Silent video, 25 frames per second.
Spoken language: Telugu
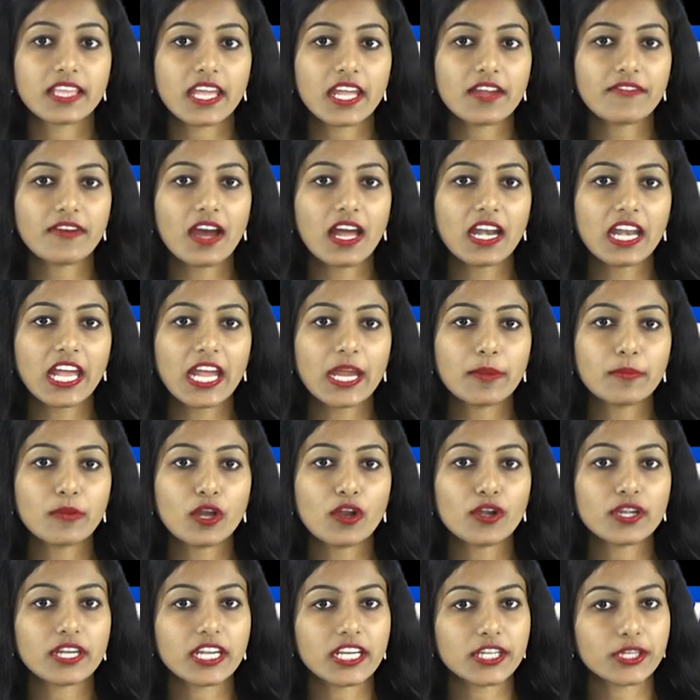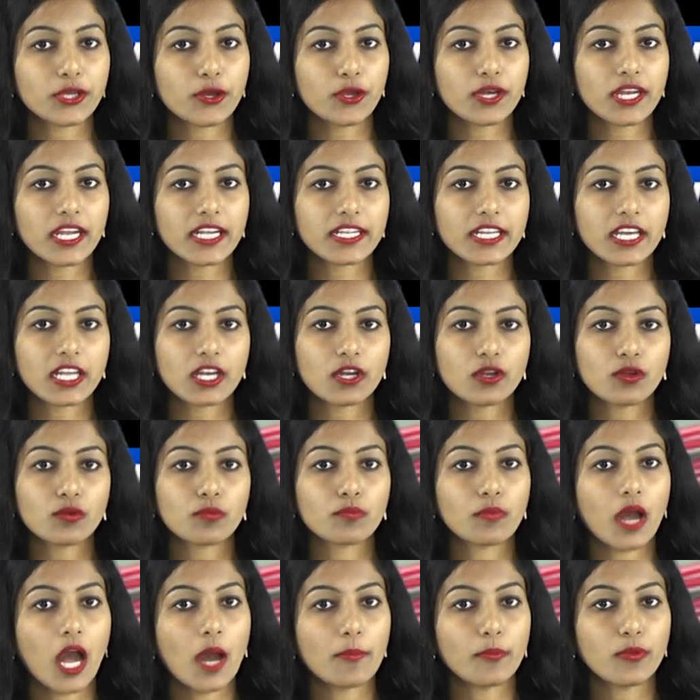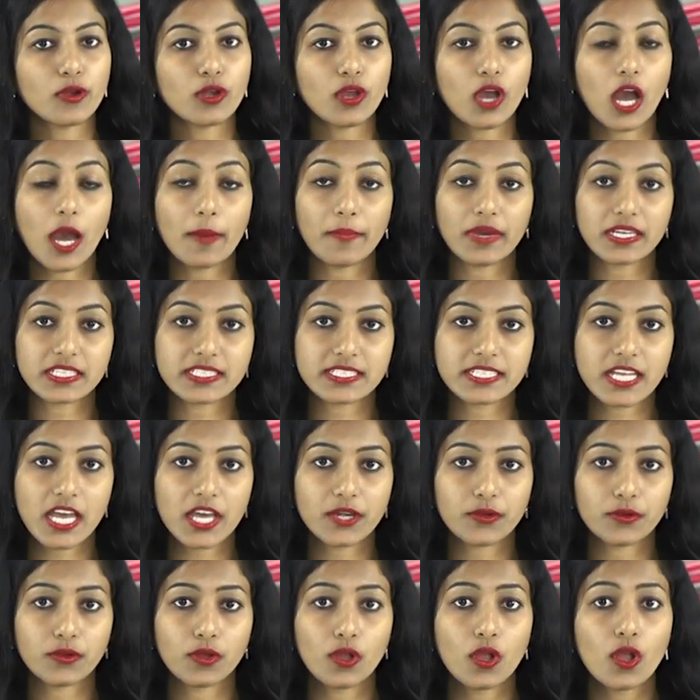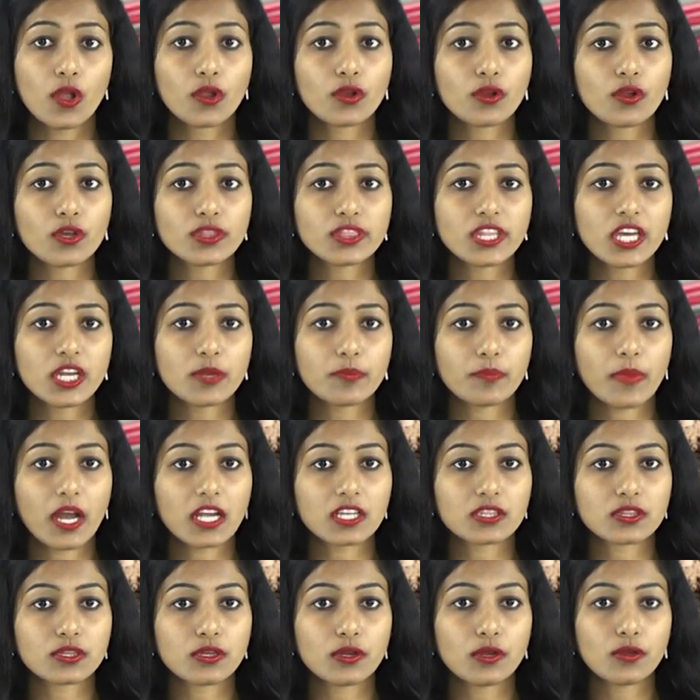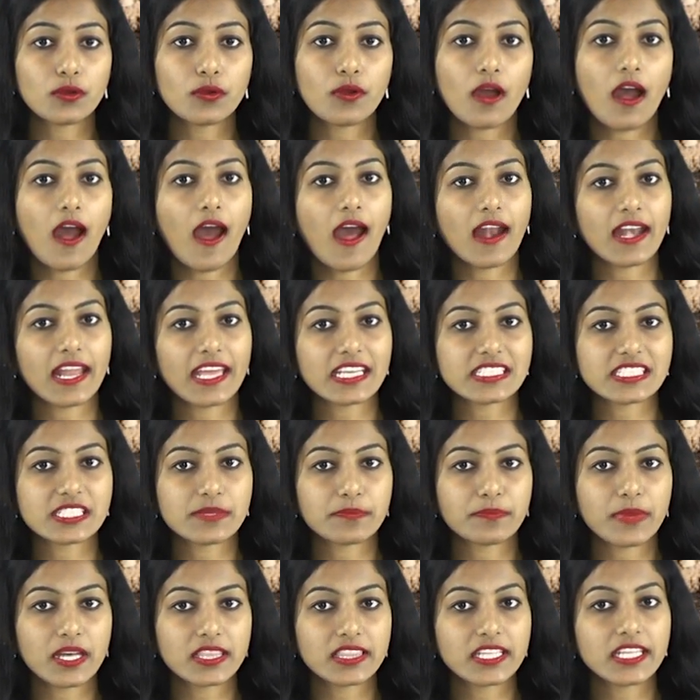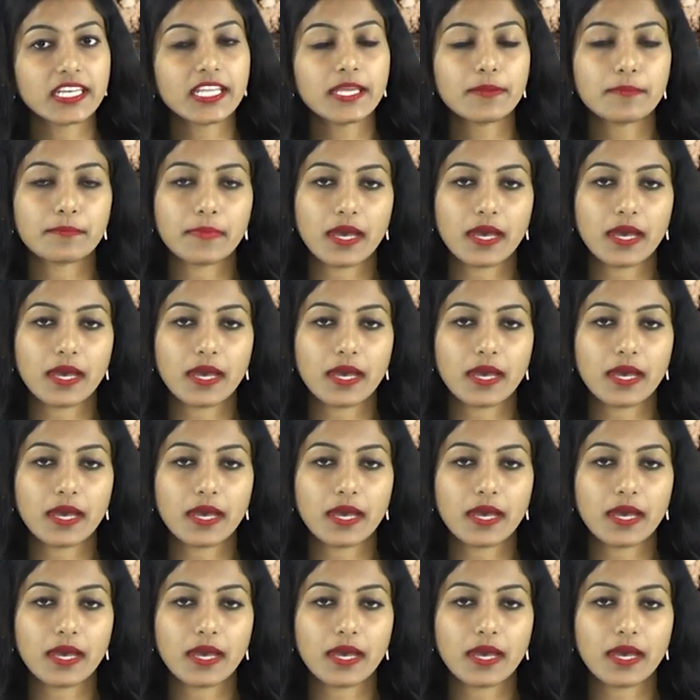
దేవాలయంలో డిటోనేటర్లు బాంబులు అమర్చారు కొందరు భక్తులు ఆలయ సిబ్బందిని